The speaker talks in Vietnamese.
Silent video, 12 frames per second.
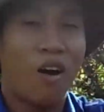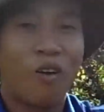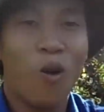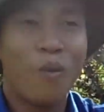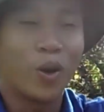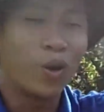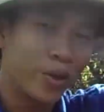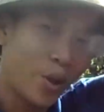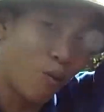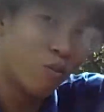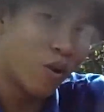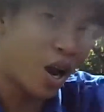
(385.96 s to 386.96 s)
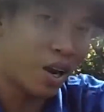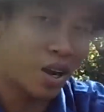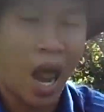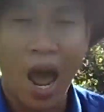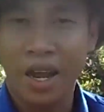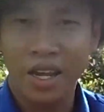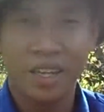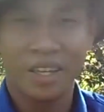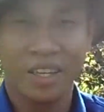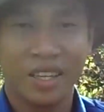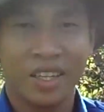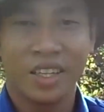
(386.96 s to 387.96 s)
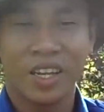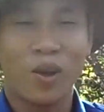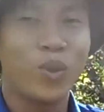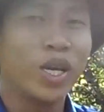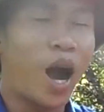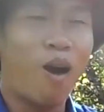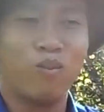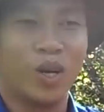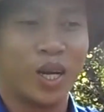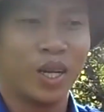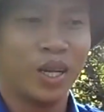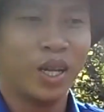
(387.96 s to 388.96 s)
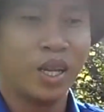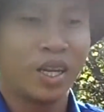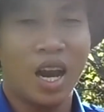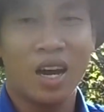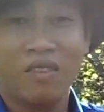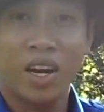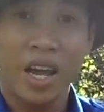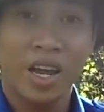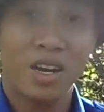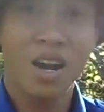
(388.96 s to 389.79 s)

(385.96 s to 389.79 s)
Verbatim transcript: họ gom họ đổ chung và lại cũng như không mà nên là cái vấn